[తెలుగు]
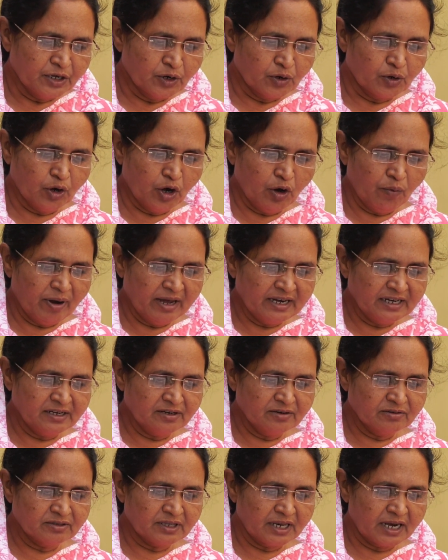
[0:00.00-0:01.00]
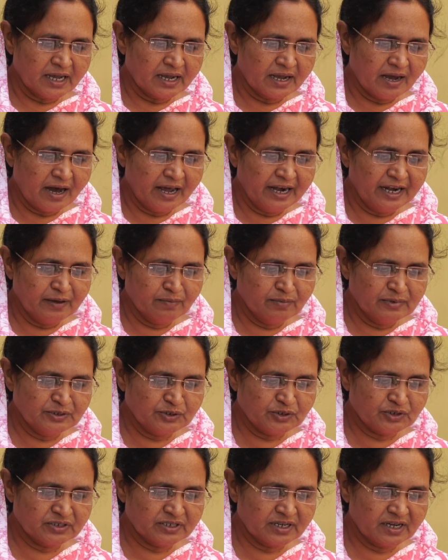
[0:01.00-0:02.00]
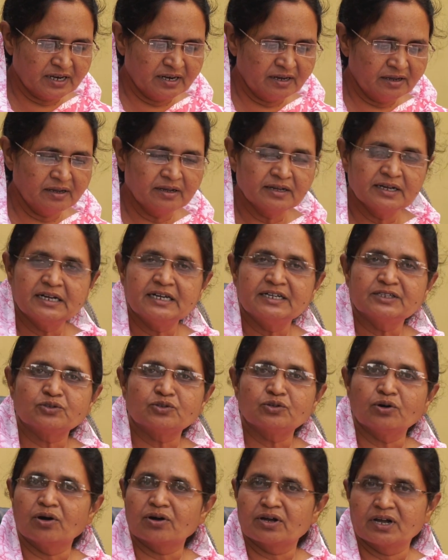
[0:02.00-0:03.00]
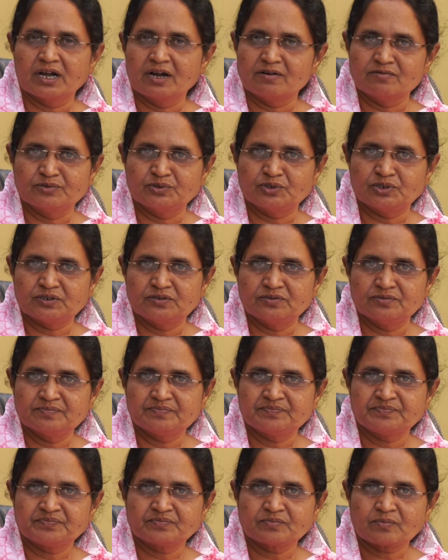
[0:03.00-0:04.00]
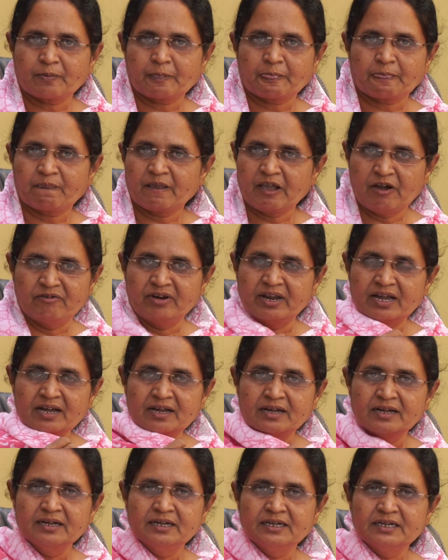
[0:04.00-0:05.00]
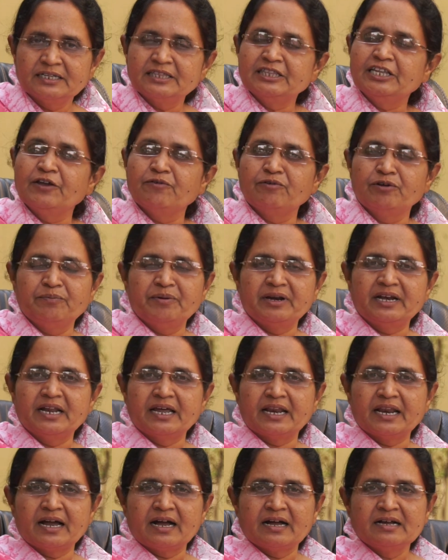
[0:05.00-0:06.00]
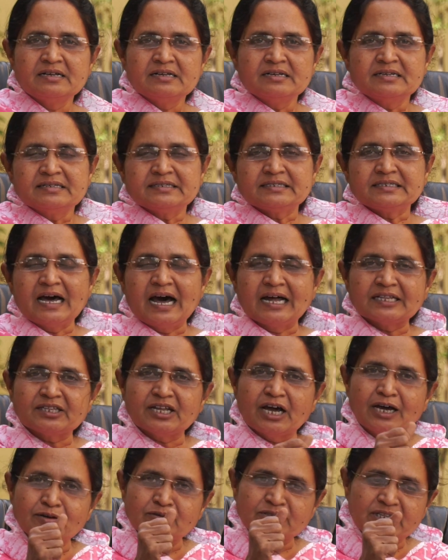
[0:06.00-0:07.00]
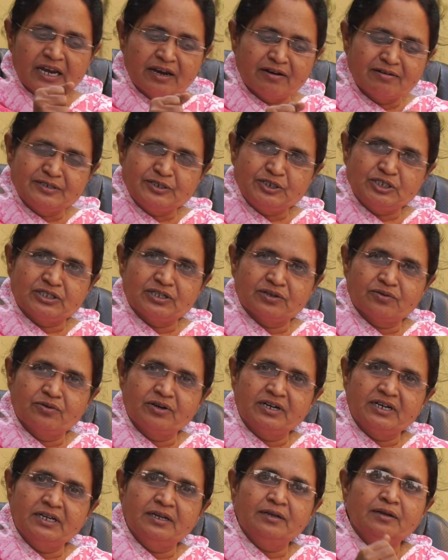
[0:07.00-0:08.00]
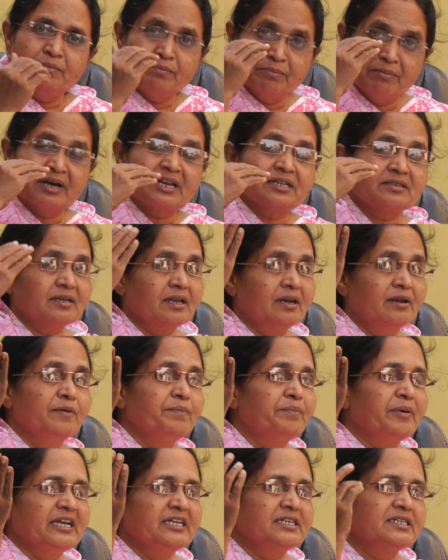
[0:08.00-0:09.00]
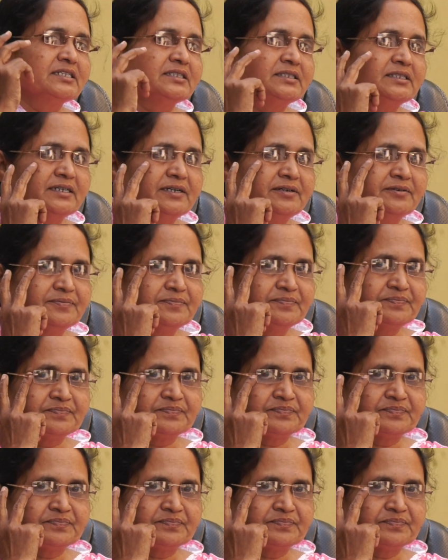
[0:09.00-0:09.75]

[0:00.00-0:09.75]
యహోవా నిన్ను తలగా నియమించింది కానీ తోకగా ఉంచాడు అవునా దేవుని పెట్టారా సాతాను తలను చితగొట్టి మన తలను పైకెత్తాడు